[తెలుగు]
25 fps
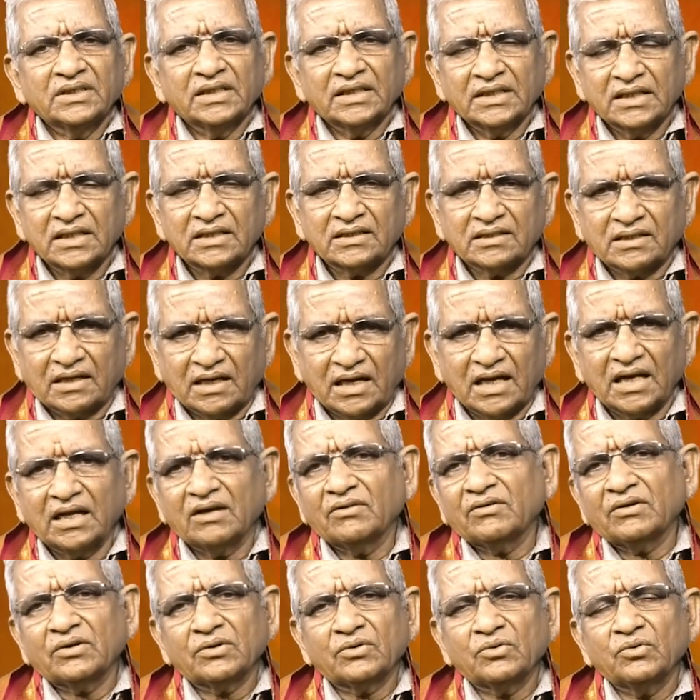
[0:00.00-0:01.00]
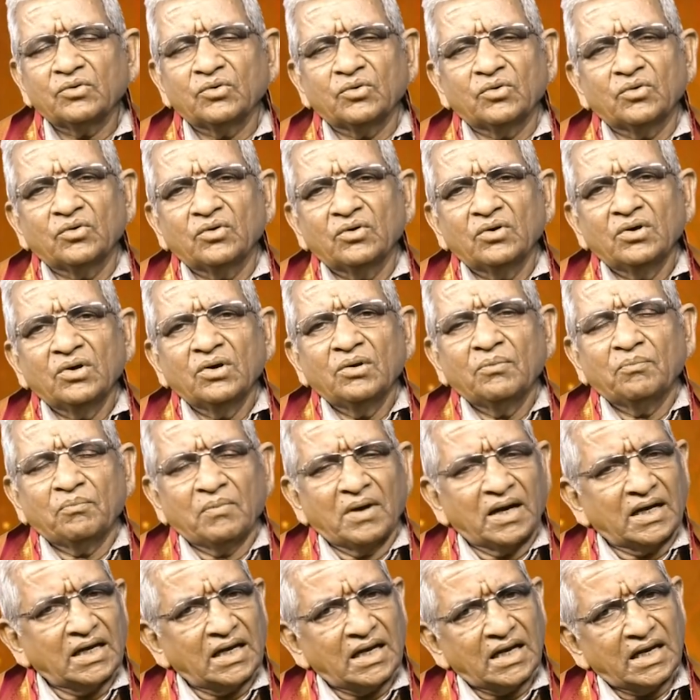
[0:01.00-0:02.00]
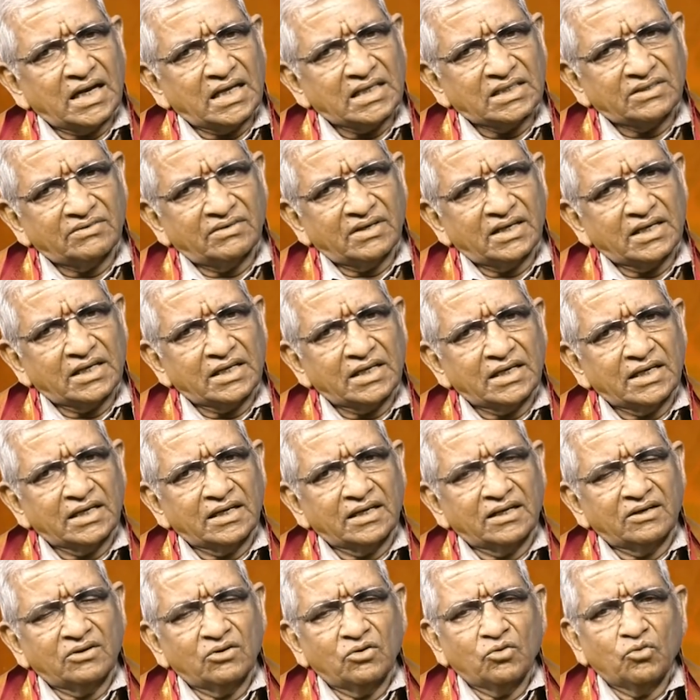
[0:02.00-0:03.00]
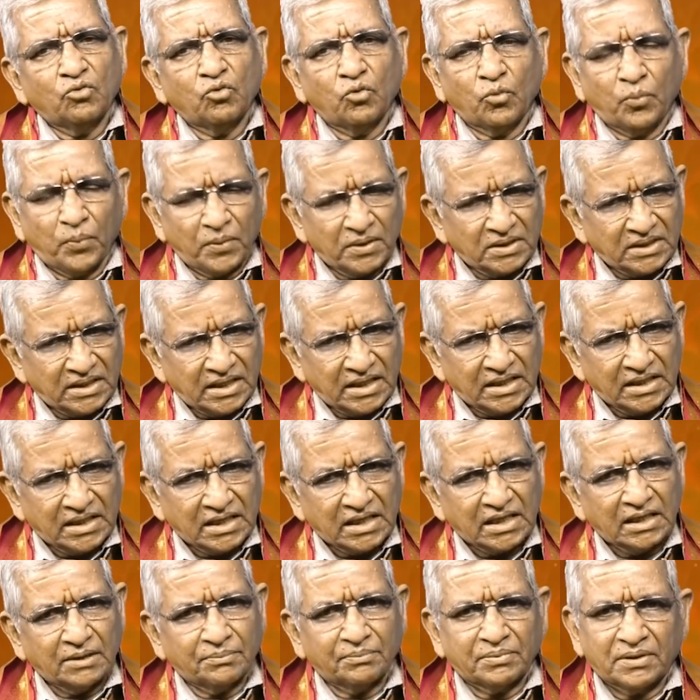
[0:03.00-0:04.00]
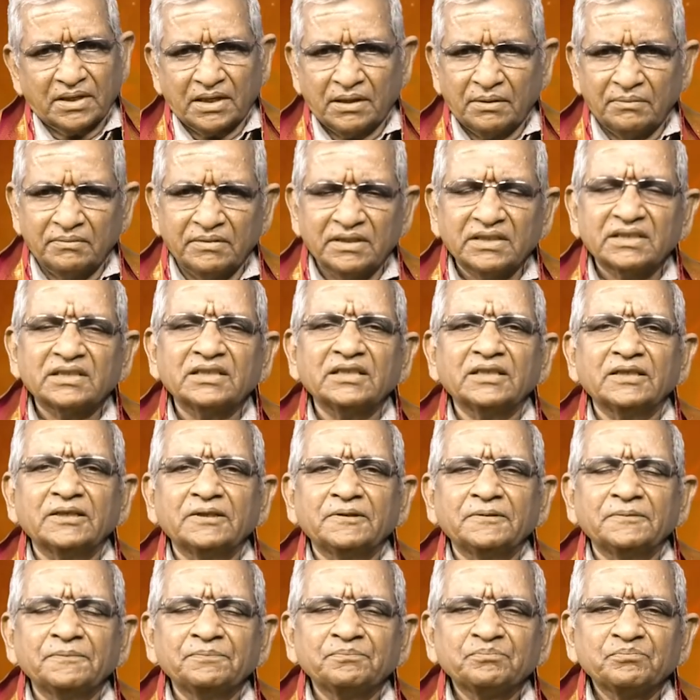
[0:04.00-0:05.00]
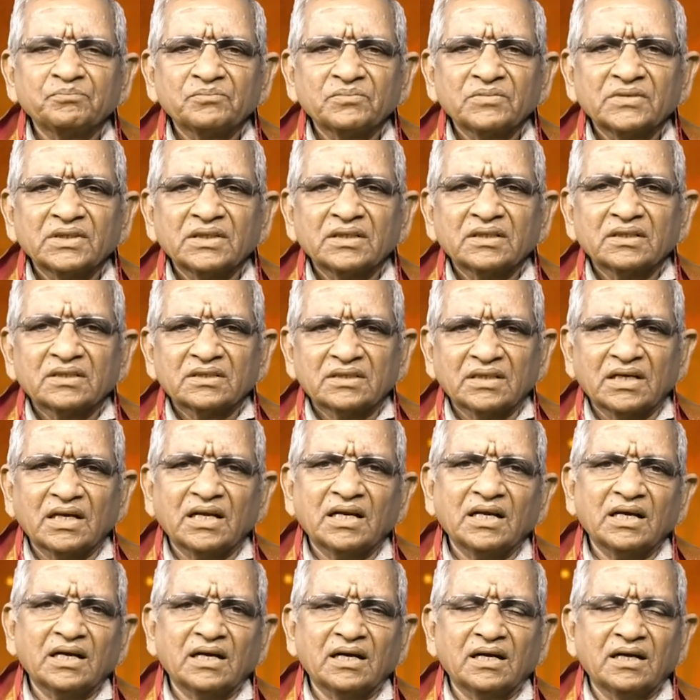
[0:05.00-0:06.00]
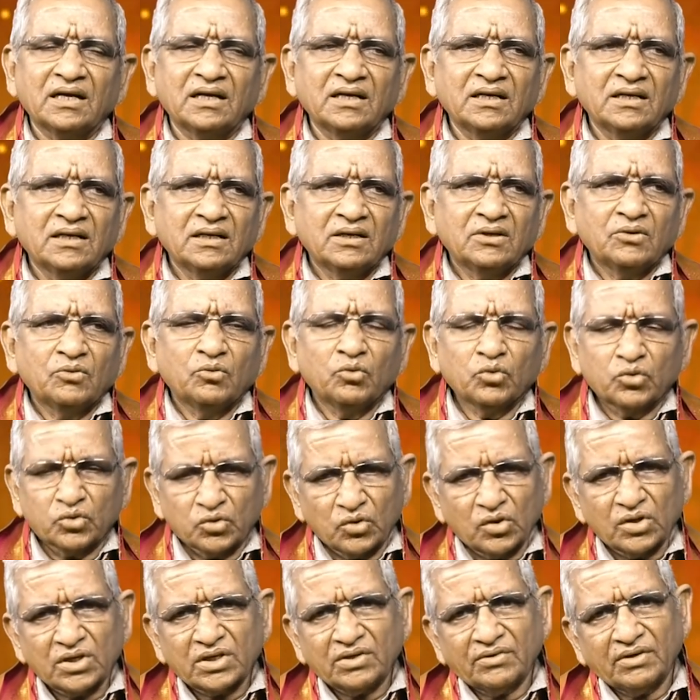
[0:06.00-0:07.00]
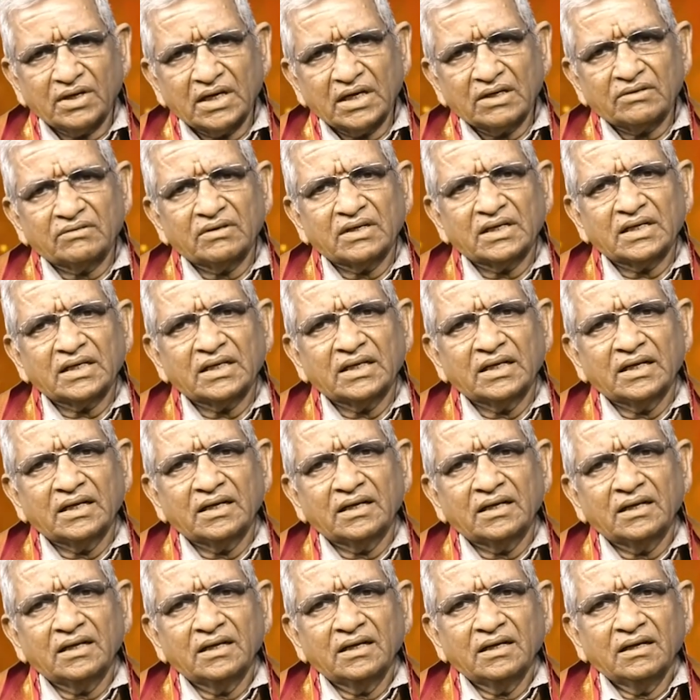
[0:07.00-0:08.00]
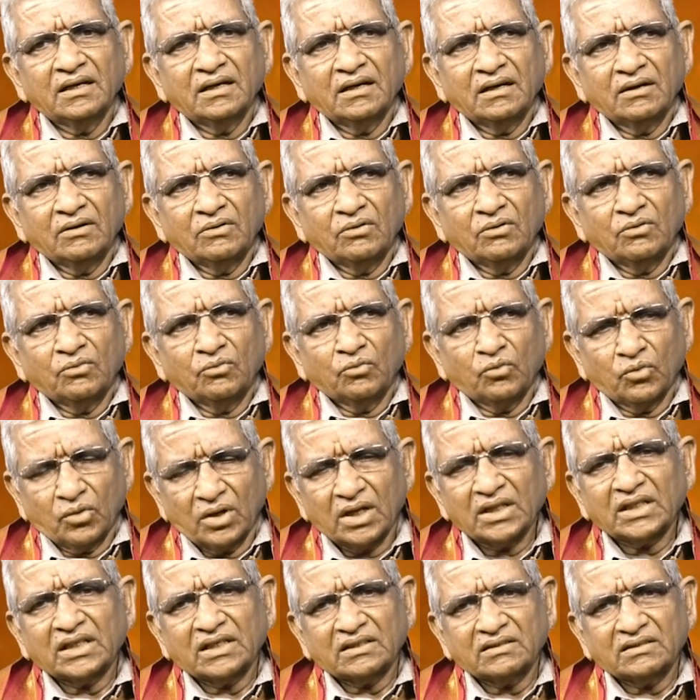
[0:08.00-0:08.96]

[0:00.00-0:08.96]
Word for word: ఇది చాలా వరకు మకర రాశి వారికి ఉపశాంతిగా పరిణమించి చాలా ఉత్కృష్టమైనటువంటి ఉన్నత